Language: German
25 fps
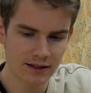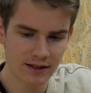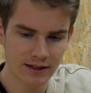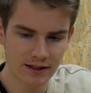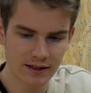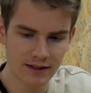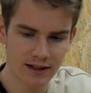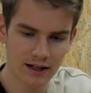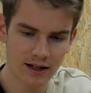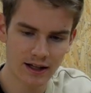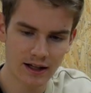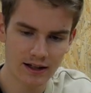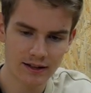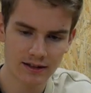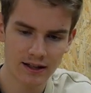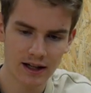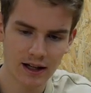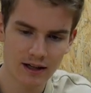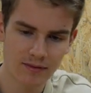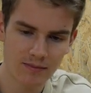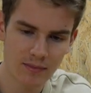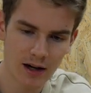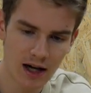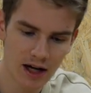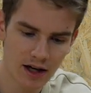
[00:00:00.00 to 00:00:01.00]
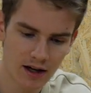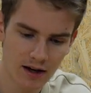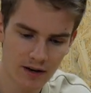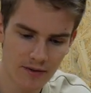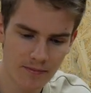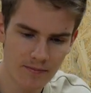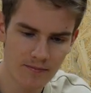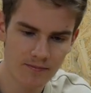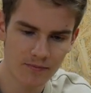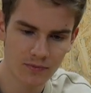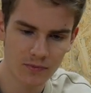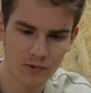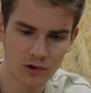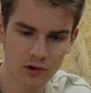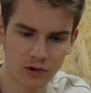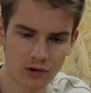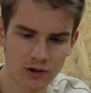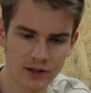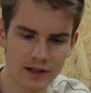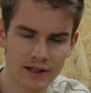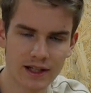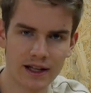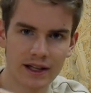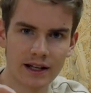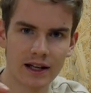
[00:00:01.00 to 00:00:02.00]
die Dinger dran machen
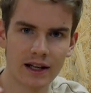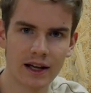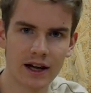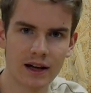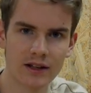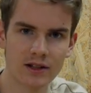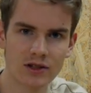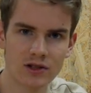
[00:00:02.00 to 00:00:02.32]
und den äh,